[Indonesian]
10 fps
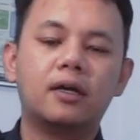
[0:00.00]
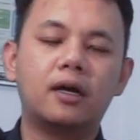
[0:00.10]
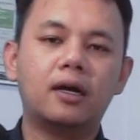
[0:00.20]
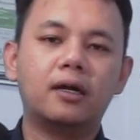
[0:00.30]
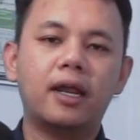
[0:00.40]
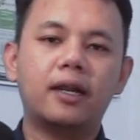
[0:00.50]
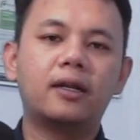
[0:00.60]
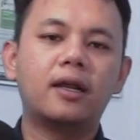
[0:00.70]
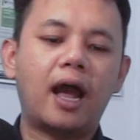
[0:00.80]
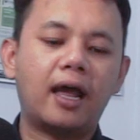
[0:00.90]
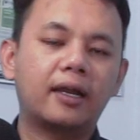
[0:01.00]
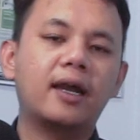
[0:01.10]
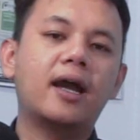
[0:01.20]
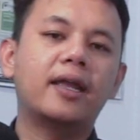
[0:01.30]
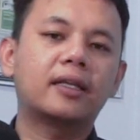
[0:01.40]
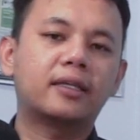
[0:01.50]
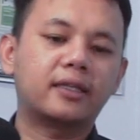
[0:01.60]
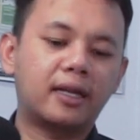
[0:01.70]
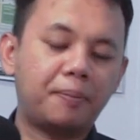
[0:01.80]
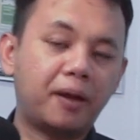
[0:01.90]
Eh, dan harga yang
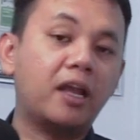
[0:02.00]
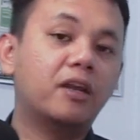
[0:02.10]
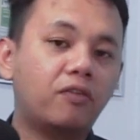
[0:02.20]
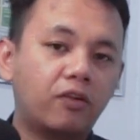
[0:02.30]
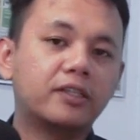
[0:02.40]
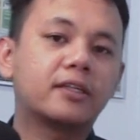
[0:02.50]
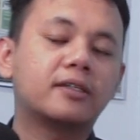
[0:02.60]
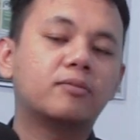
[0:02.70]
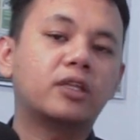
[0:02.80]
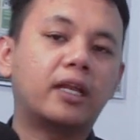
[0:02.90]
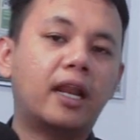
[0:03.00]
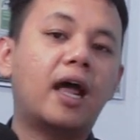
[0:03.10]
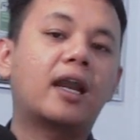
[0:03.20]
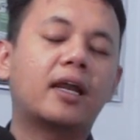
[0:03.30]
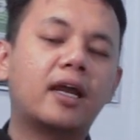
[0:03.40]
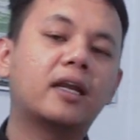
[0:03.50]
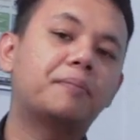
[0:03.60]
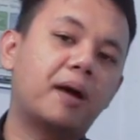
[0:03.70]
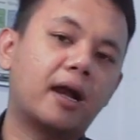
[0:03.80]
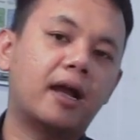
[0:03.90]
tertera pada invoice tersebut adalah harga yang
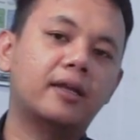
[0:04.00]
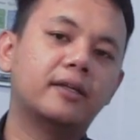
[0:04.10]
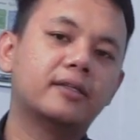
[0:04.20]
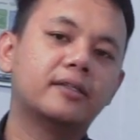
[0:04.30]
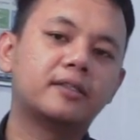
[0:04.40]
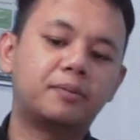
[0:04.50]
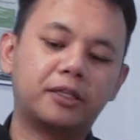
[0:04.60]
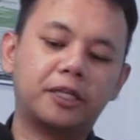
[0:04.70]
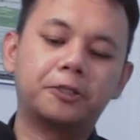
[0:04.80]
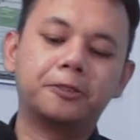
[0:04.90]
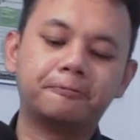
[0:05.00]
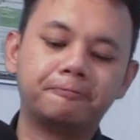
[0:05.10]
dipakai seperti itu.